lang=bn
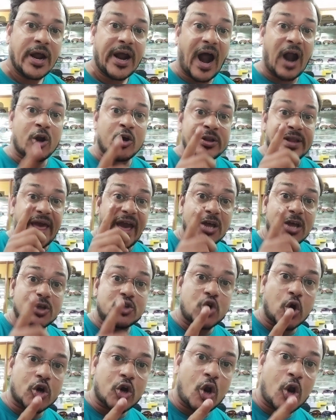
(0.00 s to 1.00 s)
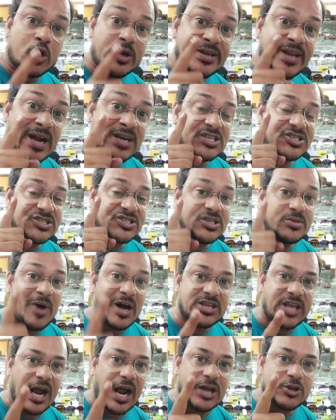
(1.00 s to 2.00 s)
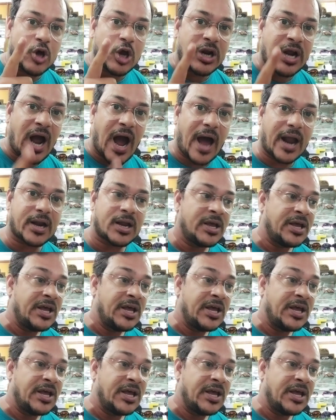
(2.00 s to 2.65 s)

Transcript: কারণ এই ছোট লোকির একটা সীমা থাকা দরকার